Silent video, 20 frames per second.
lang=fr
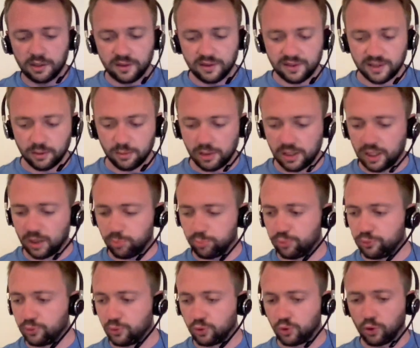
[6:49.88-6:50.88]
Ça m'a l'air
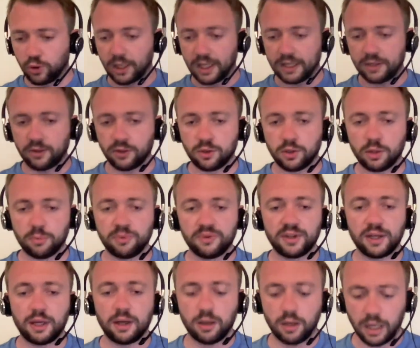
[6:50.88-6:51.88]
plutôt correct comme
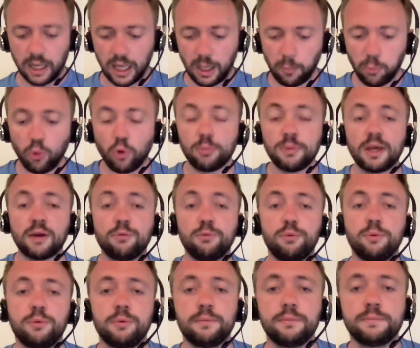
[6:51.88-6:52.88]
ça à première vue.